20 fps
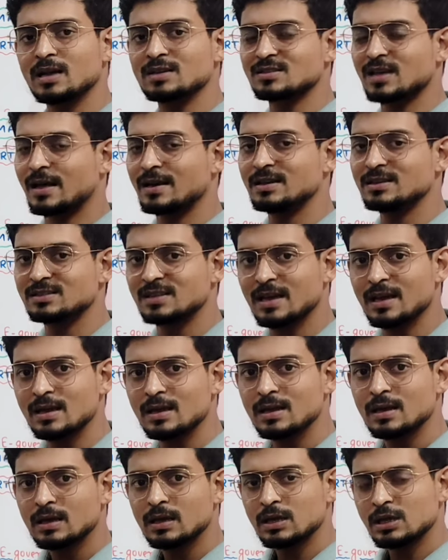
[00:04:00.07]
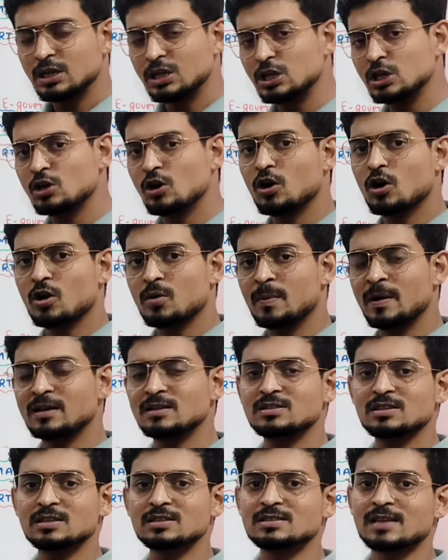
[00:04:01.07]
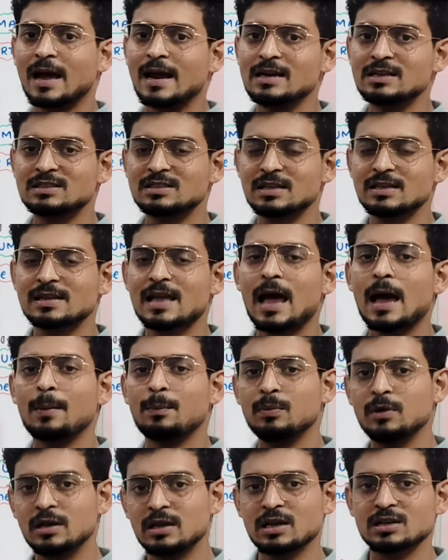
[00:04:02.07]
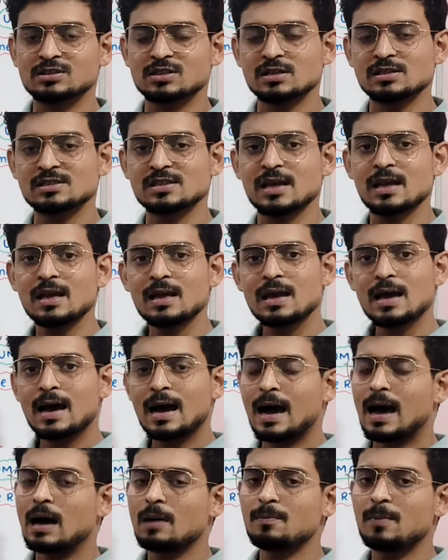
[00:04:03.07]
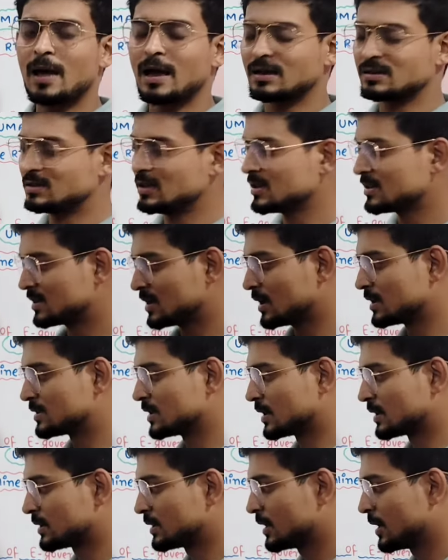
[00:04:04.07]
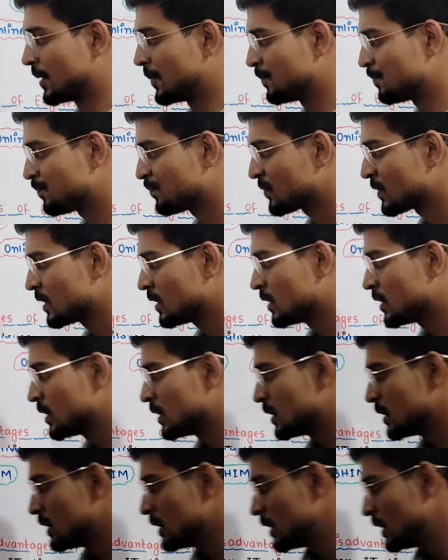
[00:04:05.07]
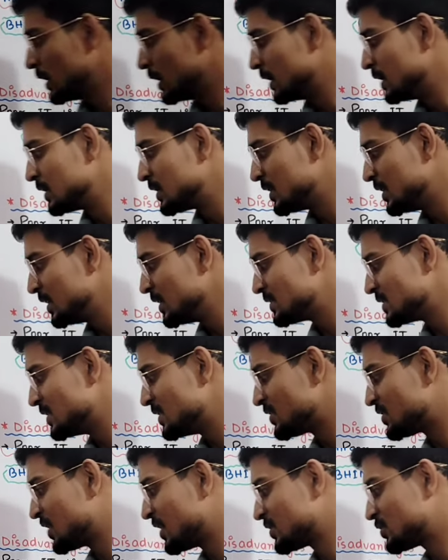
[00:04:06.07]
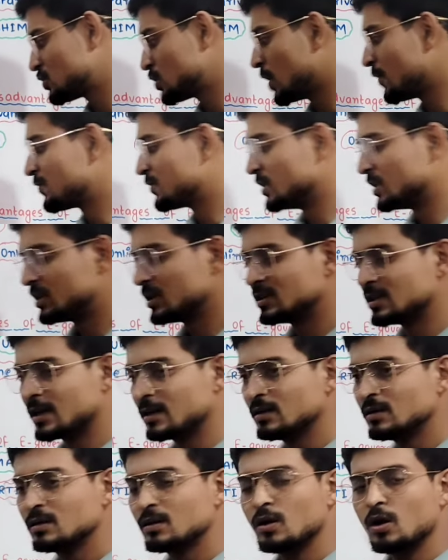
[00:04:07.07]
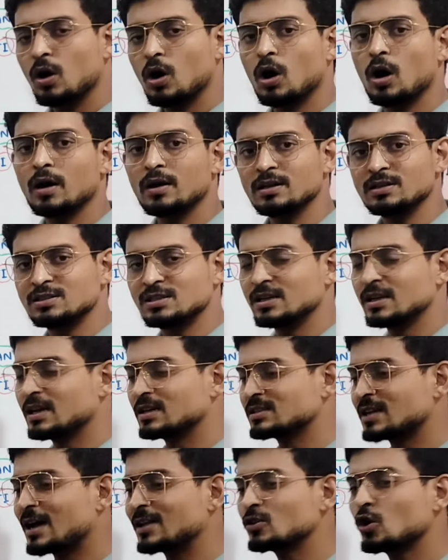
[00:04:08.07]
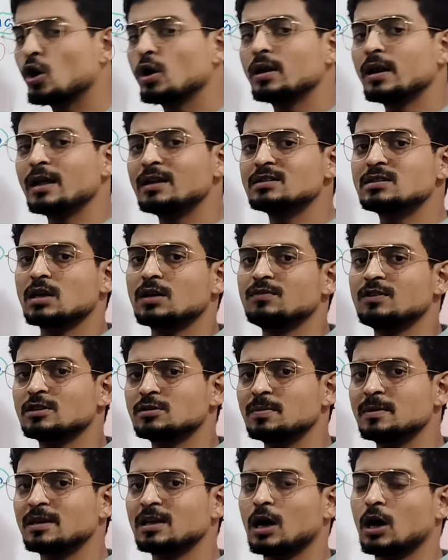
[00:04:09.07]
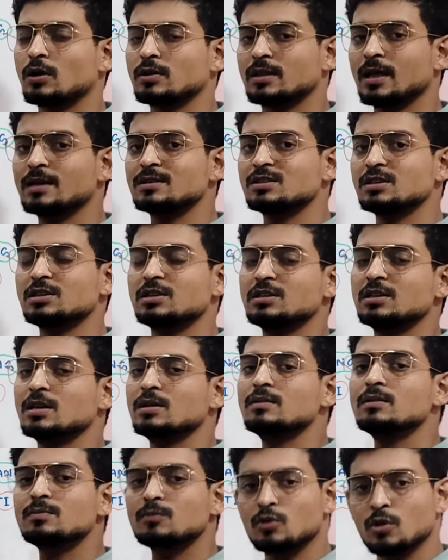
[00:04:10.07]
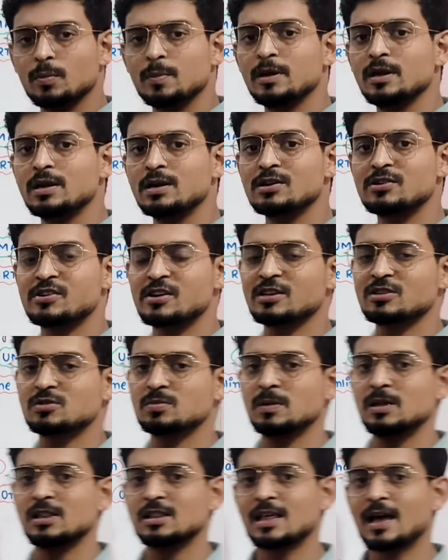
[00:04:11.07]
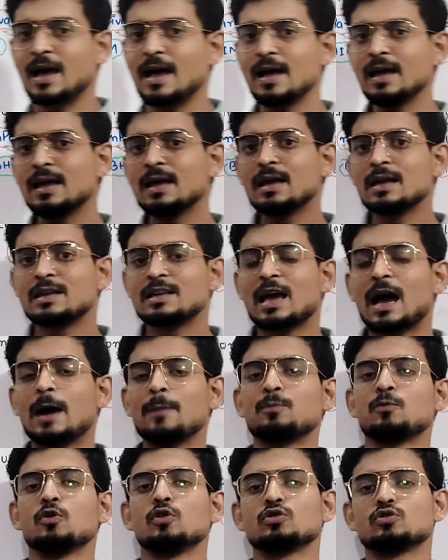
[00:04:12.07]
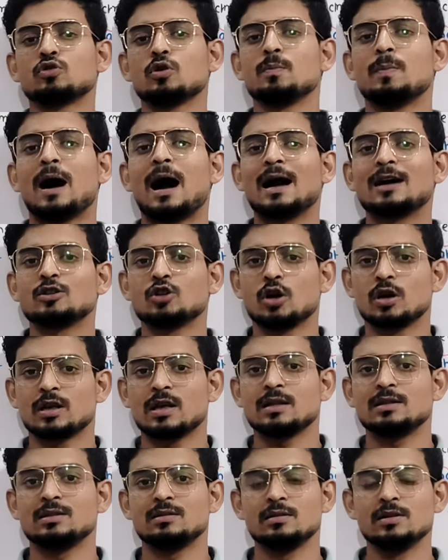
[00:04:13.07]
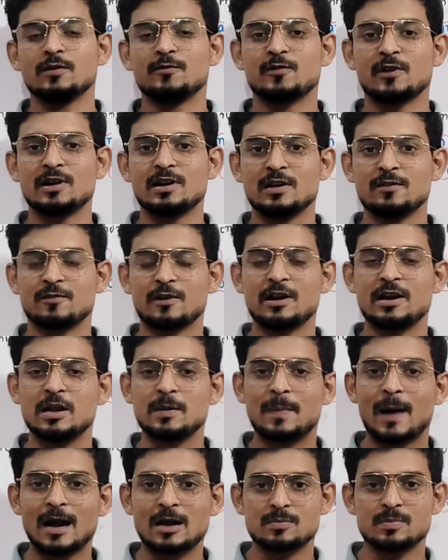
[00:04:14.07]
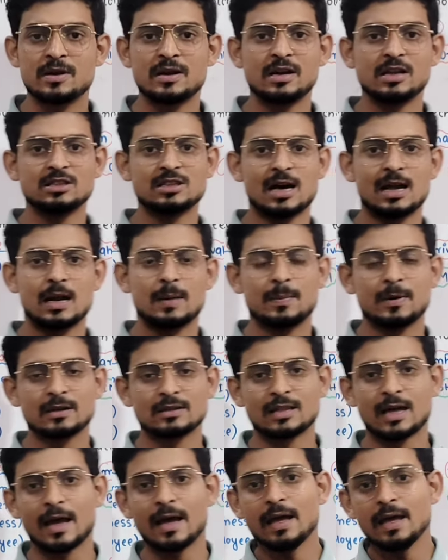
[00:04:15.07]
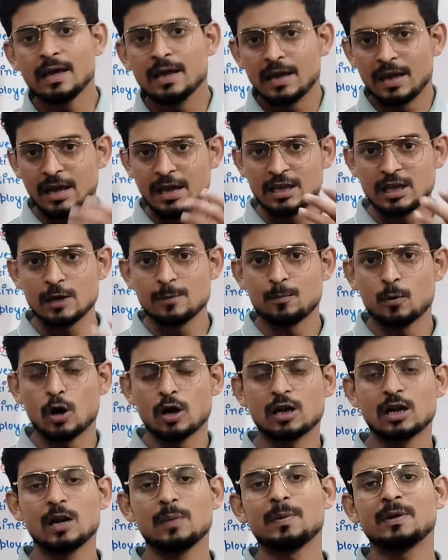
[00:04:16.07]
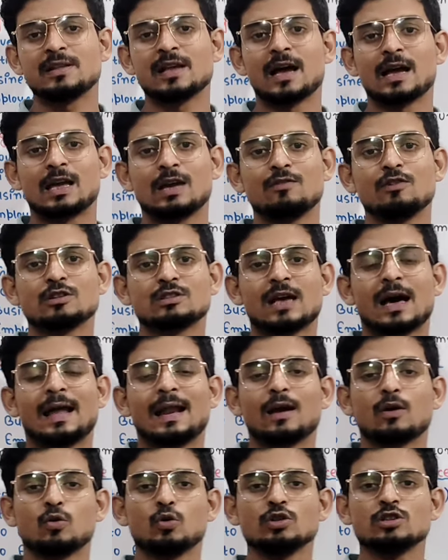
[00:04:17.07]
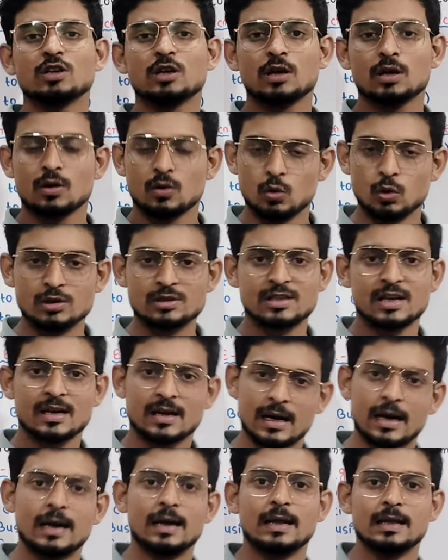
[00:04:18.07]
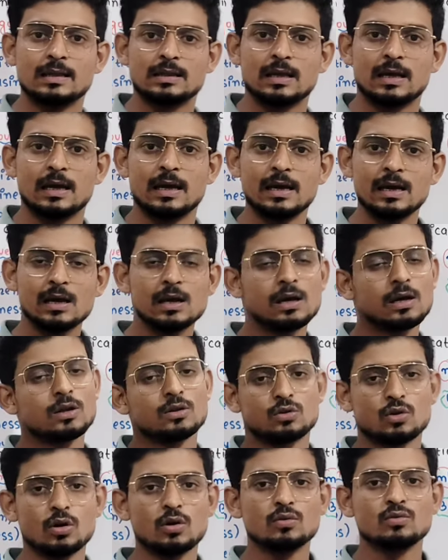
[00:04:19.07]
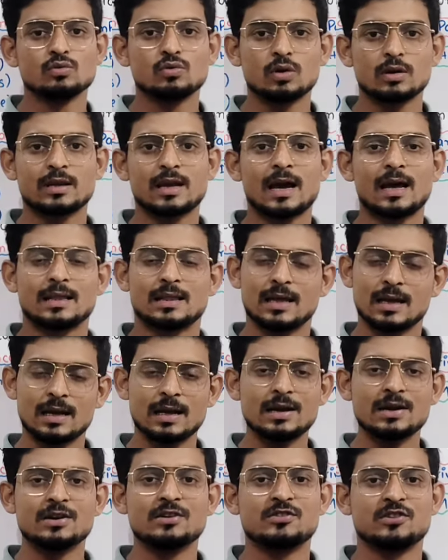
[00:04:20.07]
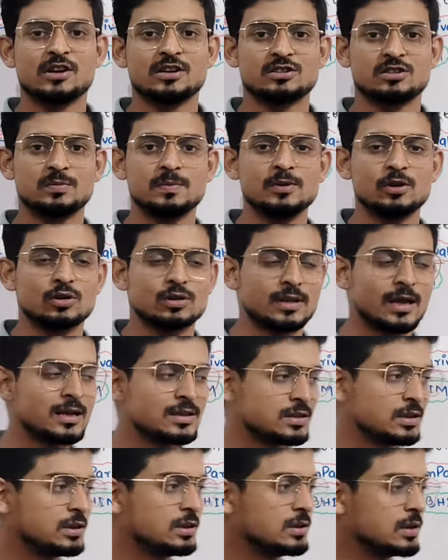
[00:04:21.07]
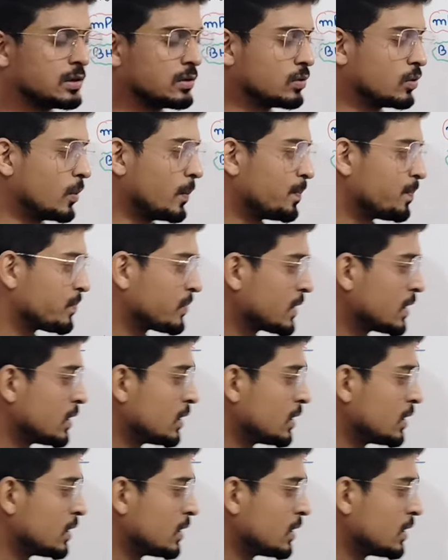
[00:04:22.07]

बड़ी आसानी से ई गवर्नमेंट के साइट से या एप्लीकेशन से आप एक्सेस कर सकते हैं इंक्रीज इंटरेस्ट ऑफ सिटीजन और इसी के साथ ऑनलाइन सर्विस में क्या होता है सिटीजन को भी इंटरेस्ट मिलता है कि आपको उसको भाग दौड़ के डिफरेंट डिफरेंट डिपार्टमेंट नहीं जाना पड़ता है एक ही पोर्टल पे जाके वो सारा कुछ खुद से कर लेते हैं तो उनको क्या होता है कि इंटरेस्ट भी होता है सिटीजन को